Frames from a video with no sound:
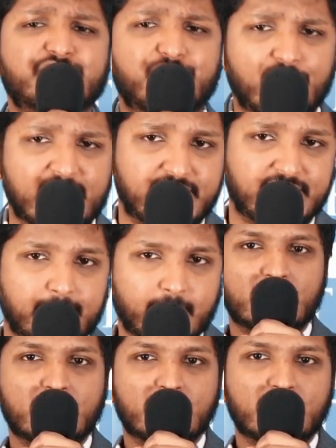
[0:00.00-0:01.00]
ஃபார் இட்
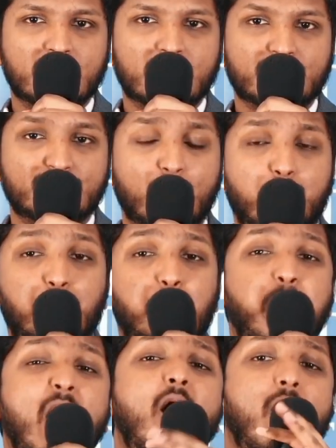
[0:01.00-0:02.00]
ஸோ
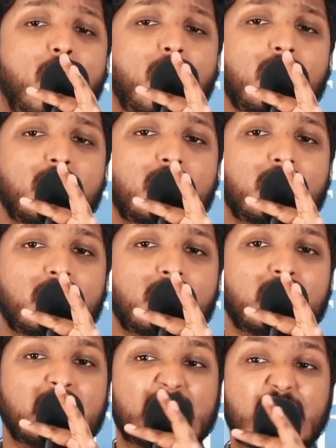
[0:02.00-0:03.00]
பால்
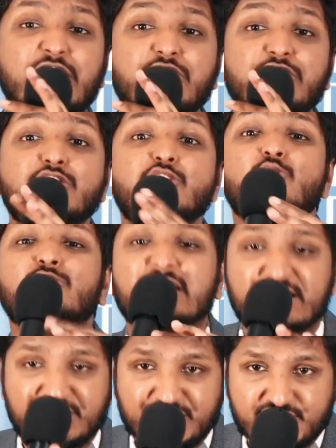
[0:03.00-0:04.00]
ஹி நியூ
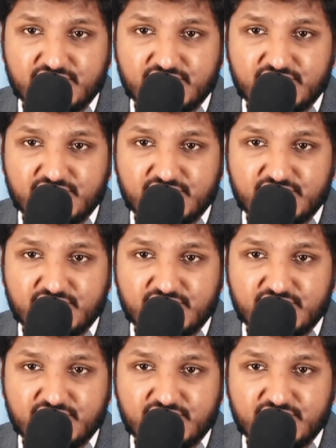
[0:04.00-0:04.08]
திஸ்